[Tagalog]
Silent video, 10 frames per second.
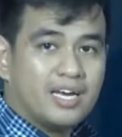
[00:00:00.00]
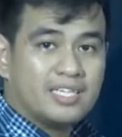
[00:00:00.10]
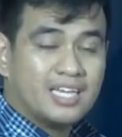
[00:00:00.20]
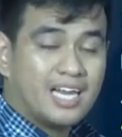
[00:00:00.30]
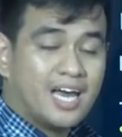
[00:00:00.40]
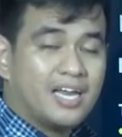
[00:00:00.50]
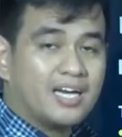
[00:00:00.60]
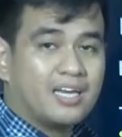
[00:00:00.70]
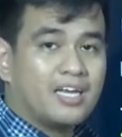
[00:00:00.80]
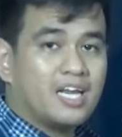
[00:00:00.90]
na dala ni
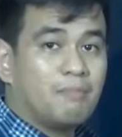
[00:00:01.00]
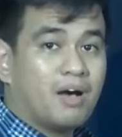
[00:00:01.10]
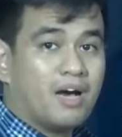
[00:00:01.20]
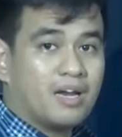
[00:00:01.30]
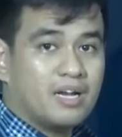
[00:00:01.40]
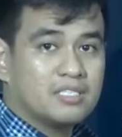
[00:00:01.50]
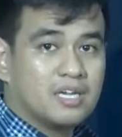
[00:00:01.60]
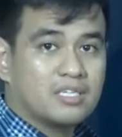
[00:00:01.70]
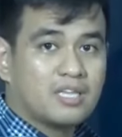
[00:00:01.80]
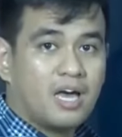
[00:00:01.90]
Karina, makakaranas
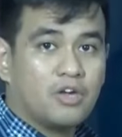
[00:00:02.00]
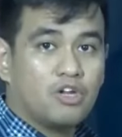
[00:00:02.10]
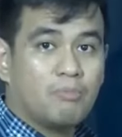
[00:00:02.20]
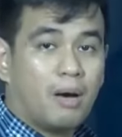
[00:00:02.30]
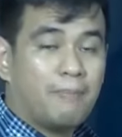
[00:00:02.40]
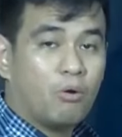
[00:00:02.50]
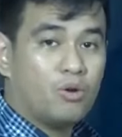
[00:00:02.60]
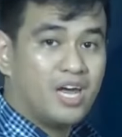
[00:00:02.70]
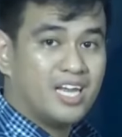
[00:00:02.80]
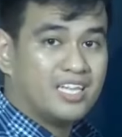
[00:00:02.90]
rin tayo ng mga
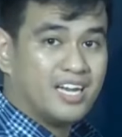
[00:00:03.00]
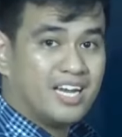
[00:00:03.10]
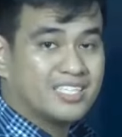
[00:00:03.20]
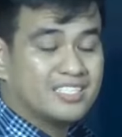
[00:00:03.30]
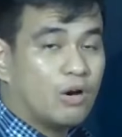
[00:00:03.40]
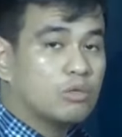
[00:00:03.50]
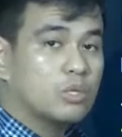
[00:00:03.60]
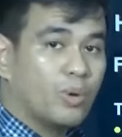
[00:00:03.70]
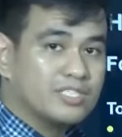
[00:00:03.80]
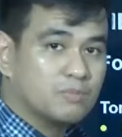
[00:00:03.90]
pag-ulan na dala ng
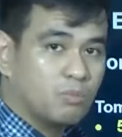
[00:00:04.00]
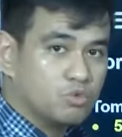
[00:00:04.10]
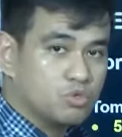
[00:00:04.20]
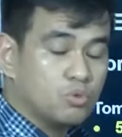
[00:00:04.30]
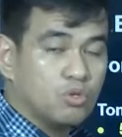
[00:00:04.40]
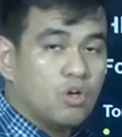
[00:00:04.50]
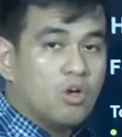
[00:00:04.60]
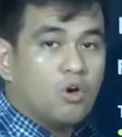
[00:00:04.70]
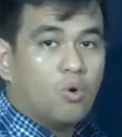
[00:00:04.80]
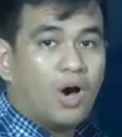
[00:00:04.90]
southwest monsoon
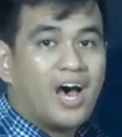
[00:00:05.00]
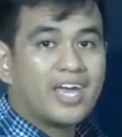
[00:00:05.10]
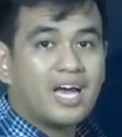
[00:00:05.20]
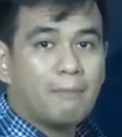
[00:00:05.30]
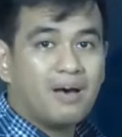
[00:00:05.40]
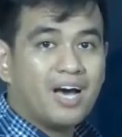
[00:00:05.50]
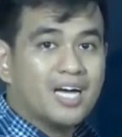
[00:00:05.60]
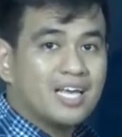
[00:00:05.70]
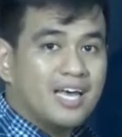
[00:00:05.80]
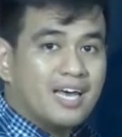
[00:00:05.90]
o hanging
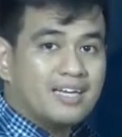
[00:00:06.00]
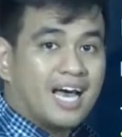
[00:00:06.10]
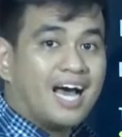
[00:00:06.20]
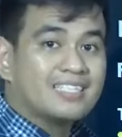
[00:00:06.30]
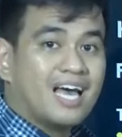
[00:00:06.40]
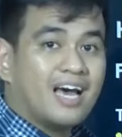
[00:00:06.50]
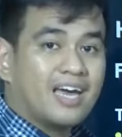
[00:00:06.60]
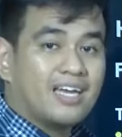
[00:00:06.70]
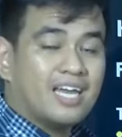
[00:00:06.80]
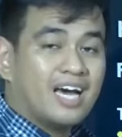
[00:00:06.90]
habagat
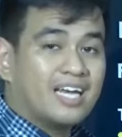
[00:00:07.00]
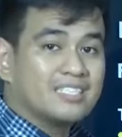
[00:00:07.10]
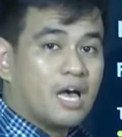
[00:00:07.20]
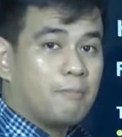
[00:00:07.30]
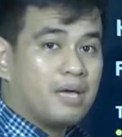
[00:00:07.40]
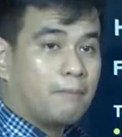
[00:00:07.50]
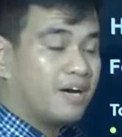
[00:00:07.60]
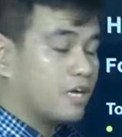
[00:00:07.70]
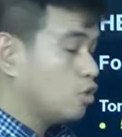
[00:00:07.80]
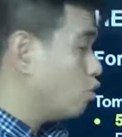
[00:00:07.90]
nakakatakin ng nasabing bagyo